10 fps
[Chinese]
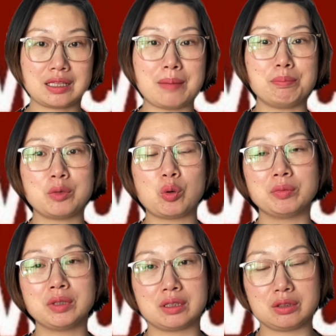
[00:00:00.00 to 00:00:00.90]
看我
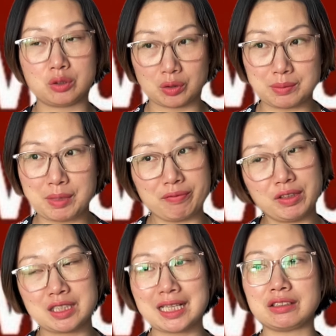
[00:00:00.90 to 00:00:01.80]
们的有免
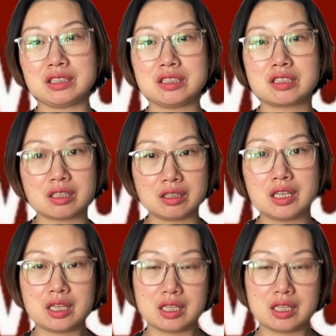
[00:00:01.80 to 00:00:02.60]
费的家庭医生。